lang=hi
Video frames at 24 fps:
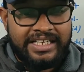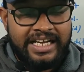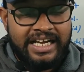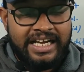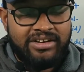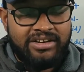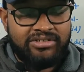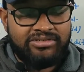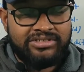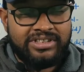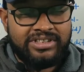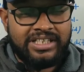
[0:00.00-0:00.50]

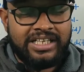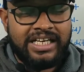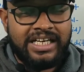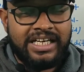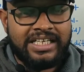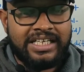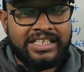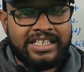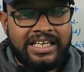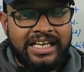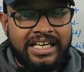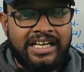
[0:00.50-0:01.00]
हाइड्रोजन का
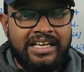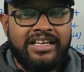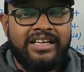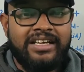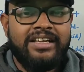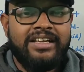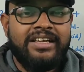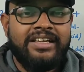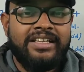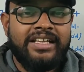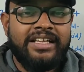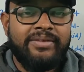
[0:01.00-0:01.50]
हटना
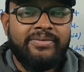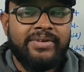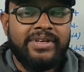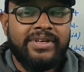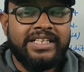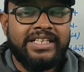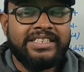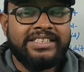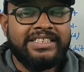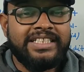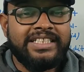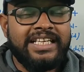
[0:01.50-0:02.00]
या फिर
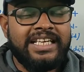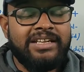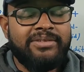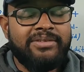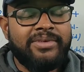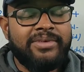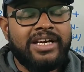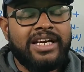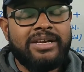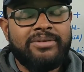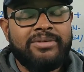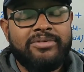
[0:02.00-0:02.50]
किसी
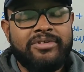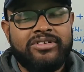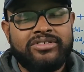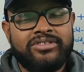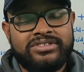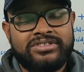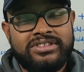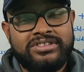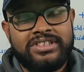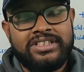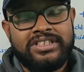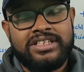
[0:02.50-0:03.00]
एलिमेंट में
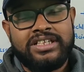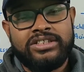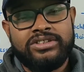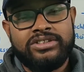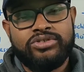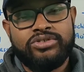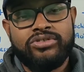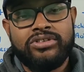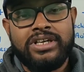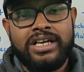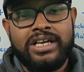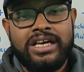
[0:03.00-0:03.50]
ऑक्सीजन का
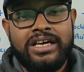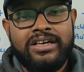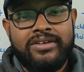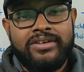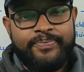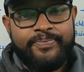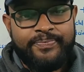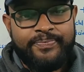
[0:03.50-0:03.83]
जुड़ना